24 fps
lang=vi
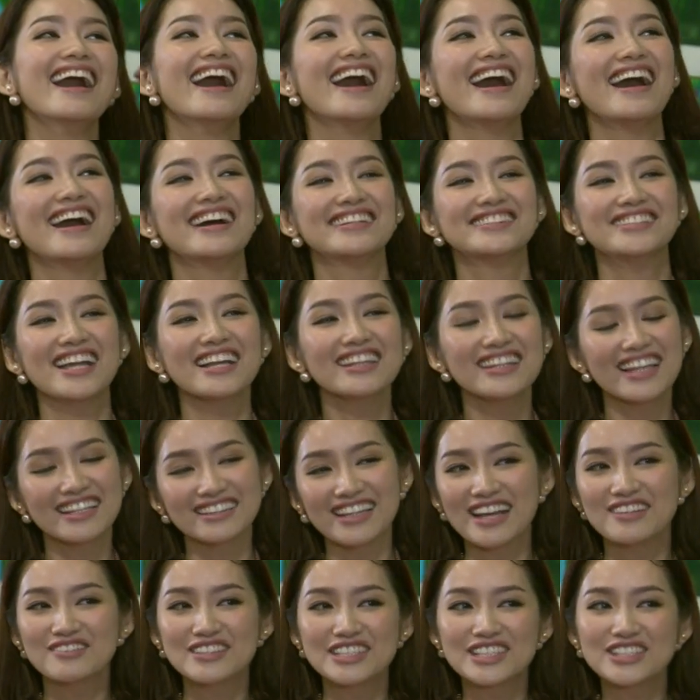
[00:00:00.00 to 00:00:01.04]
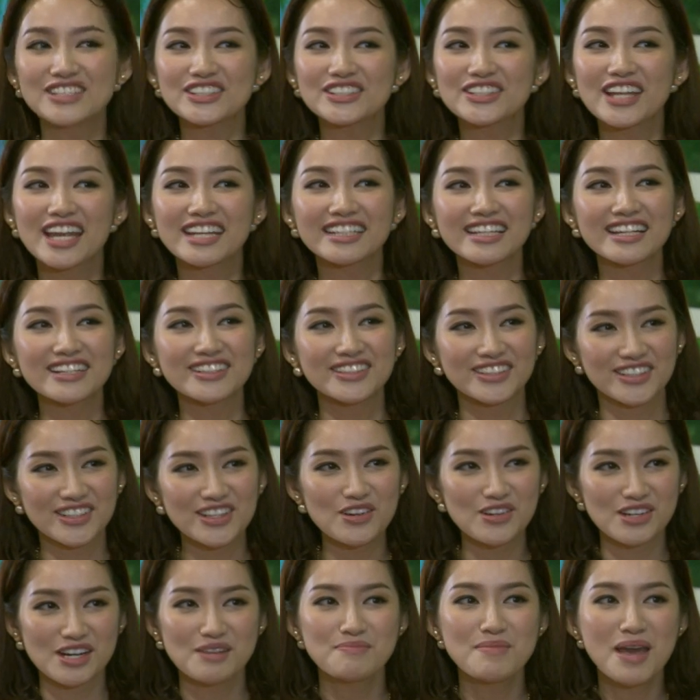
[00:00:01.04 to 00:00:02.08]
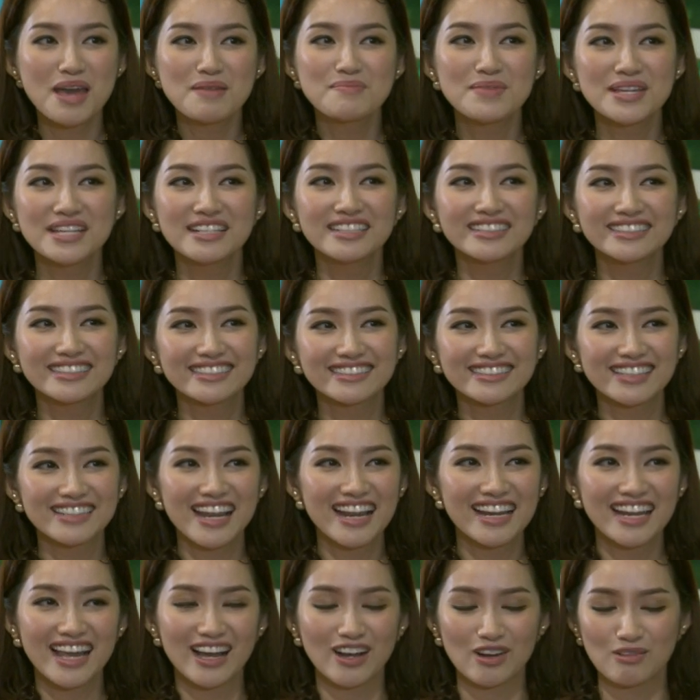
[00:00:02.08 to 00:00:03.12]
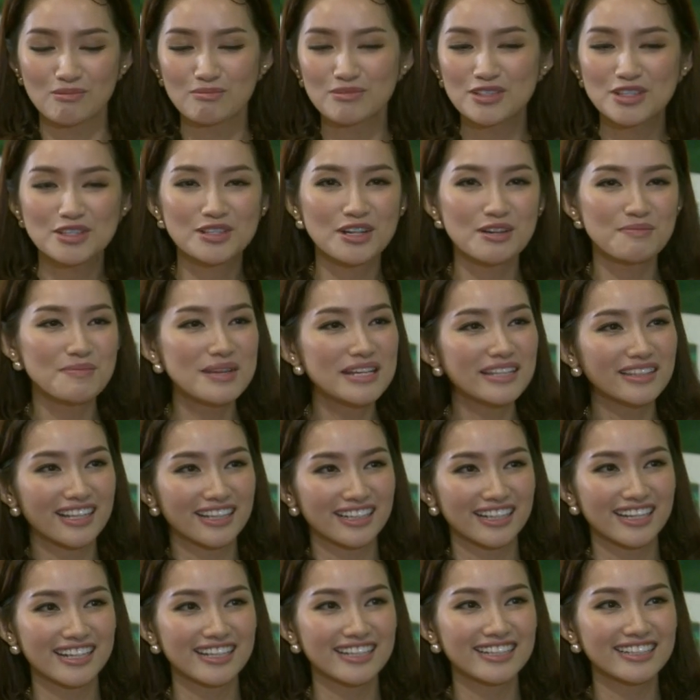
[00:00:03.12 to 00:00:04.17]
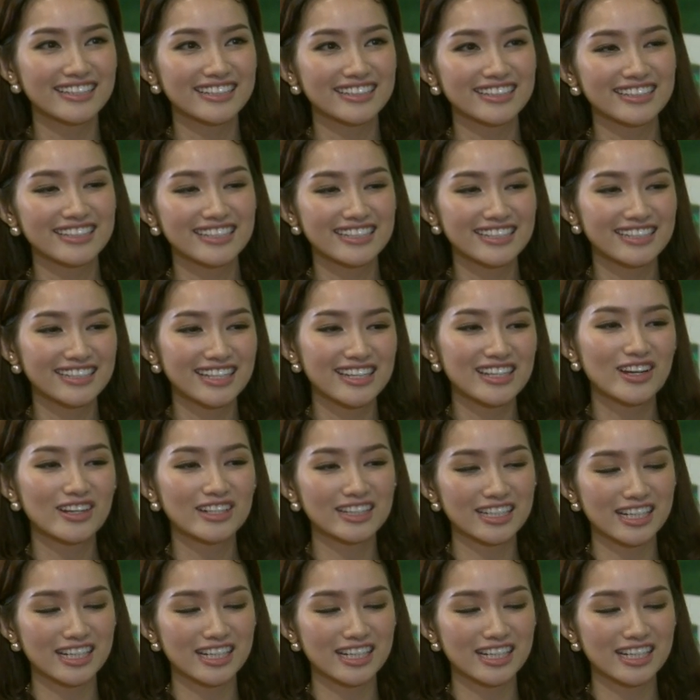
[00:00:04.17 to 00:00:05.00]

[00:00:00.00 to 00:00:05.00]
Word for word: à, chắc là tại vì chưa đến cái ngưỡng của baby cho nên là cũng chưa có biết là cái cái cái